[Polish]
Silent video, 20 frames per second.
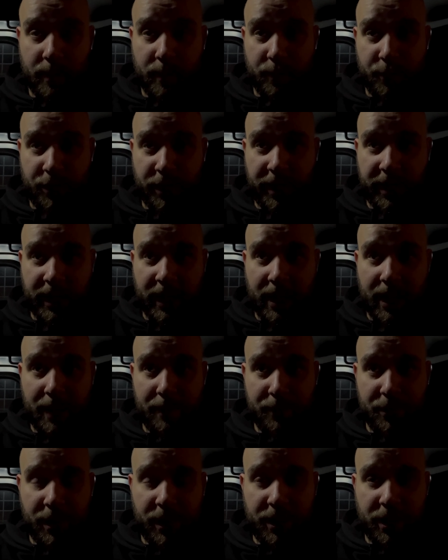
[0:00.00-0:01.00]

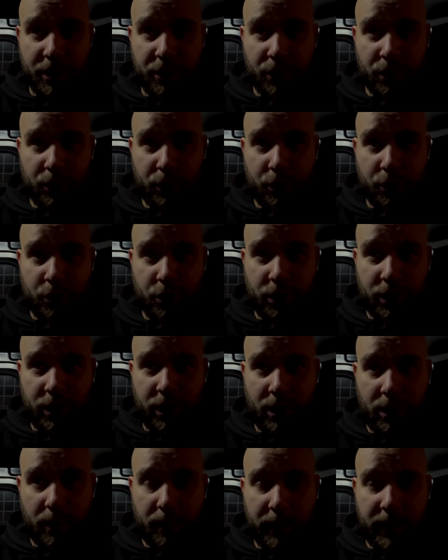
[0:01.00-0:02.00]
Przejechałem 63
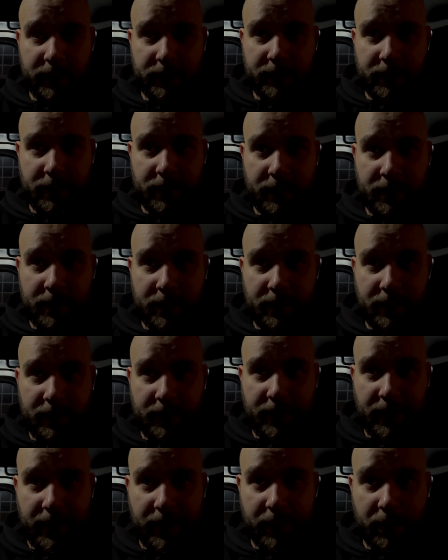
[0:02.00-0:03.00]
km
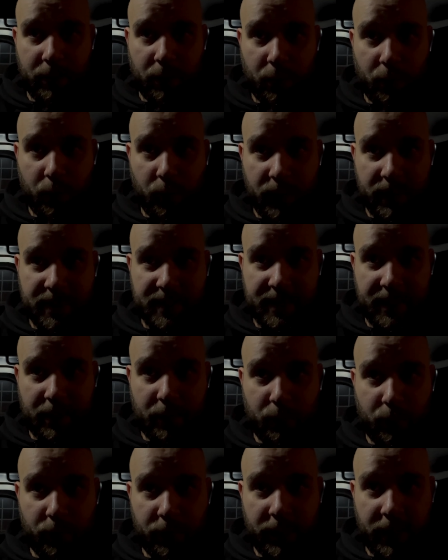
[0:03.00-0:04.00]
jako łysy
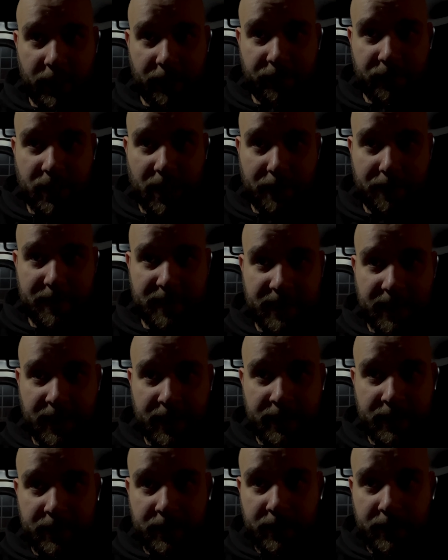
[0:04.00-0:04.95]
kurier w czapce